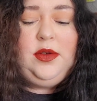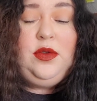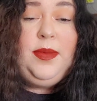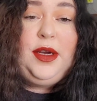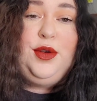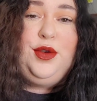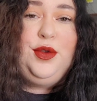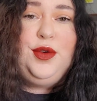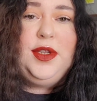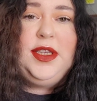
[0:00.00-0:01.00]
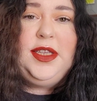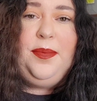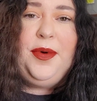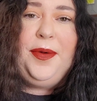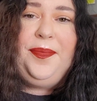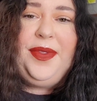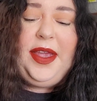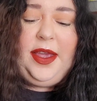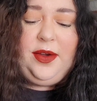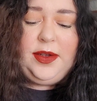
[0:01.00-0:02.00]
Une marque que je ne connaissais pas.
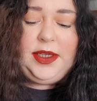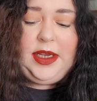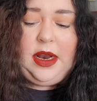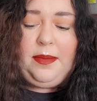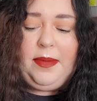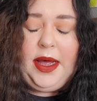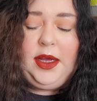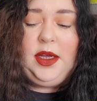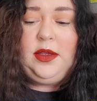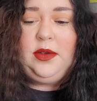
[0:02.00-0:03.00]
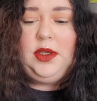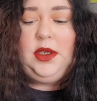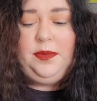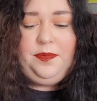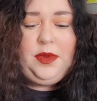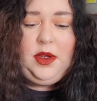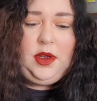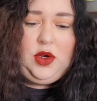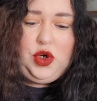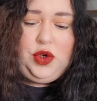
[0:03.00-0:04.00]
Et euh, c'est la marque, attendez,
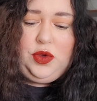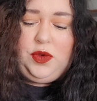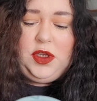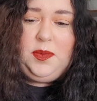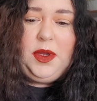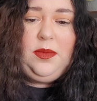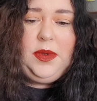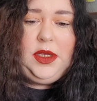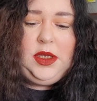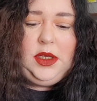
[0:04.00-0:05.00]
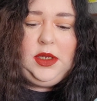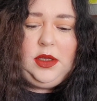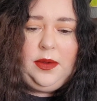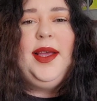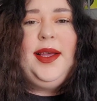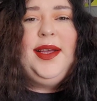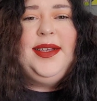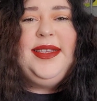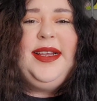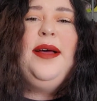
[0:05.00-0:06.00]
que je ne dise pas de bêtises.
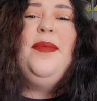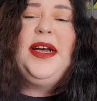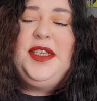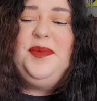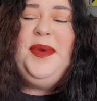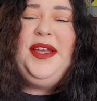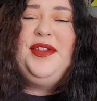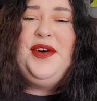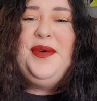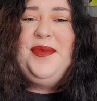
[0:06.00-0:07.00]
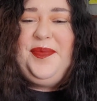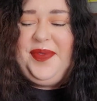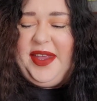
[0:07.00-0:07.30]
C'est la marque Spectrum.